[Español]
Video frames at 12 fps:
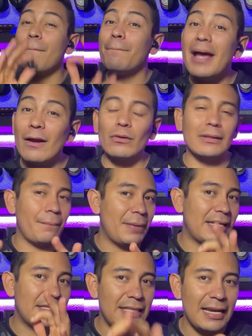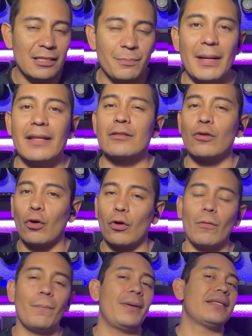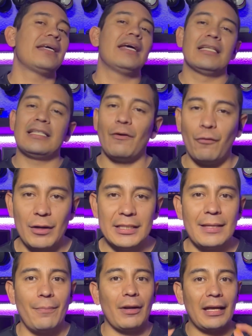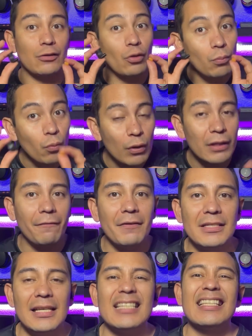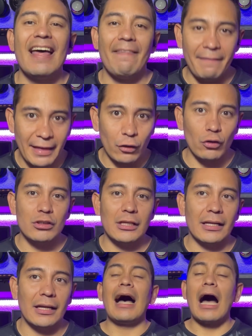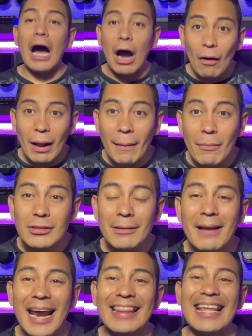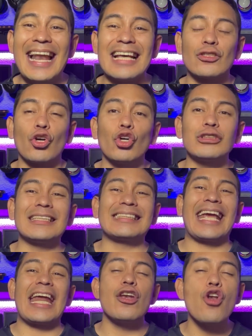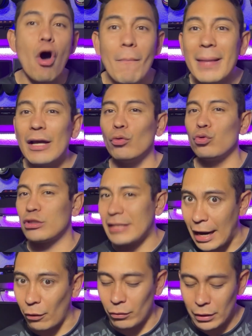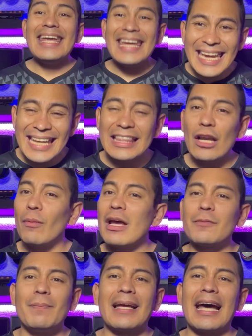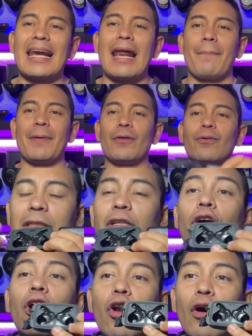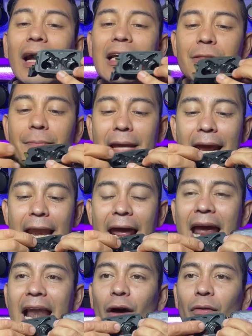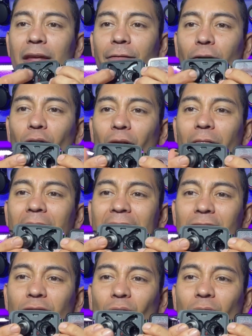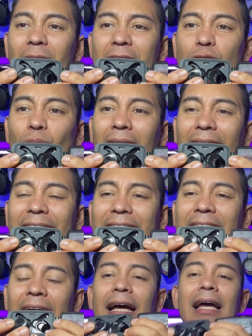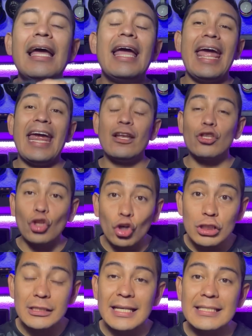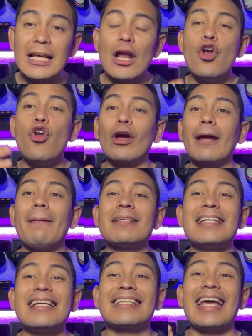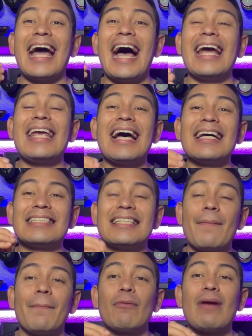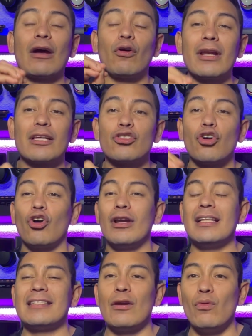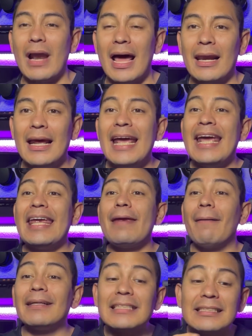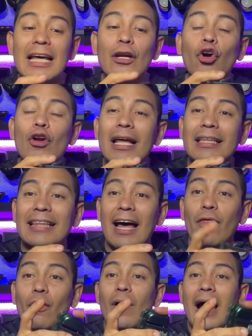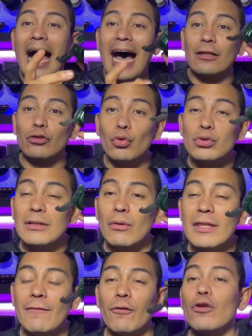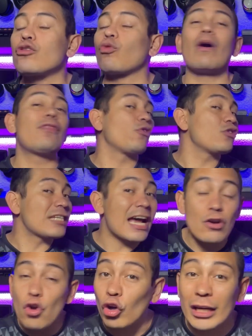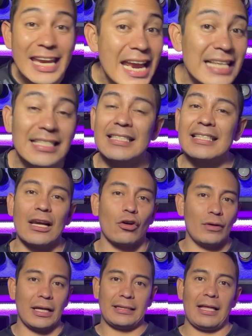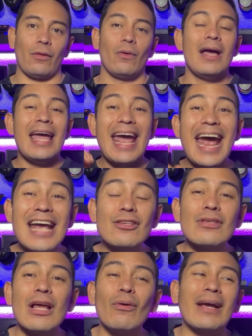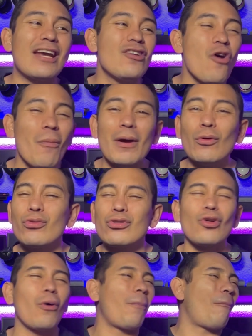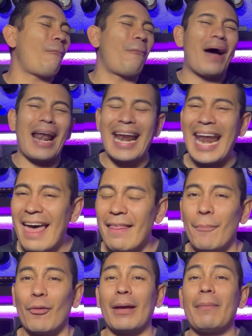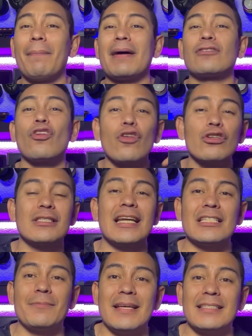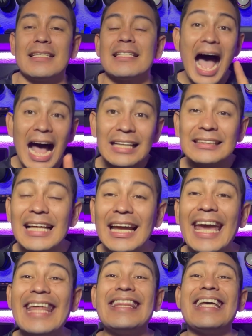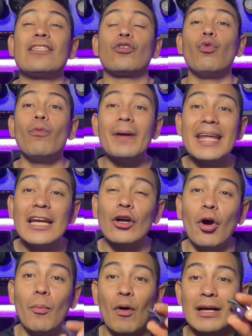pero también si las pierdes o rompes, ya fuiste porque son muy difíciles de conseguir. Ahora vamos a hablar de las cosas que no me gustaron y te lo voy a explicar rápido. Si no colocas bien el audífono dentro de su cajita, entonces lo que va a hacer es que haya siempre una conexión con el celular y vas a estar conectado a tus audífonos cuando ya no quieres estar conectado. Eso es algo que no me gustó para nada porque me pasó dos, tres veces hasta que descubrí cómo